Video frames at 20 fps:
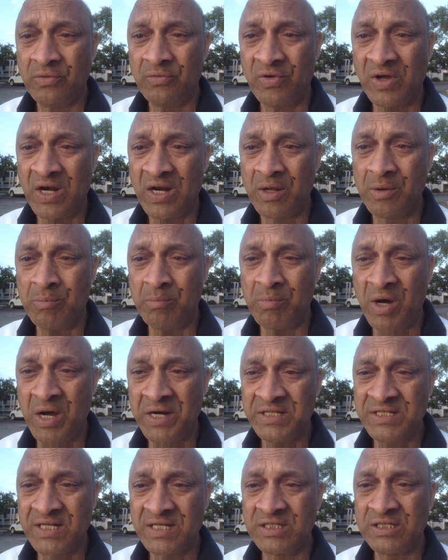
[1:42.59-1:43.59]
వాళ్ళ
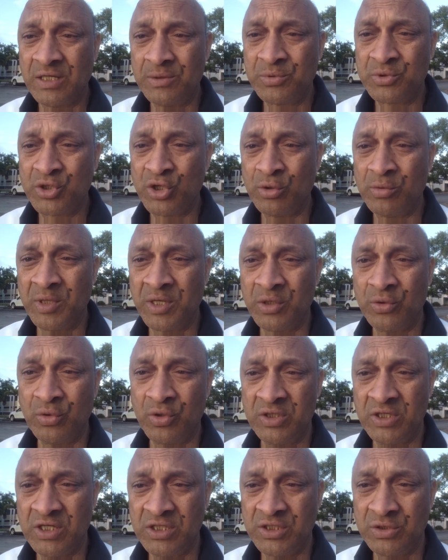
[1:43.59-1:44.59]
మానసిక సంక్షోభానికి
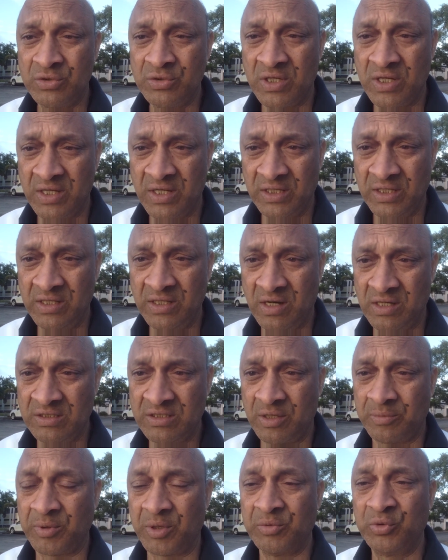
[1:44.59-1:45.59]
గురి చేస్తున్న ఈ
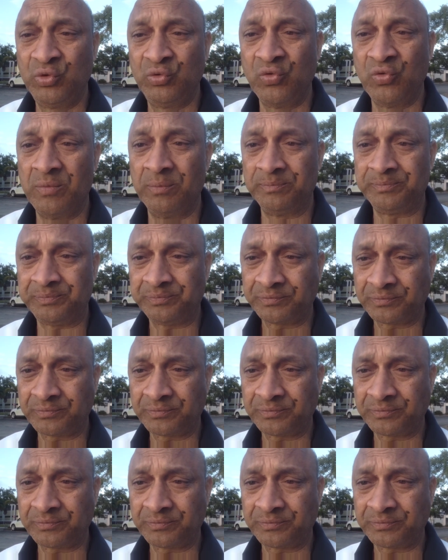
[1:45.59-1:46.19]
రాష్ట్ర ప్రభుత్వం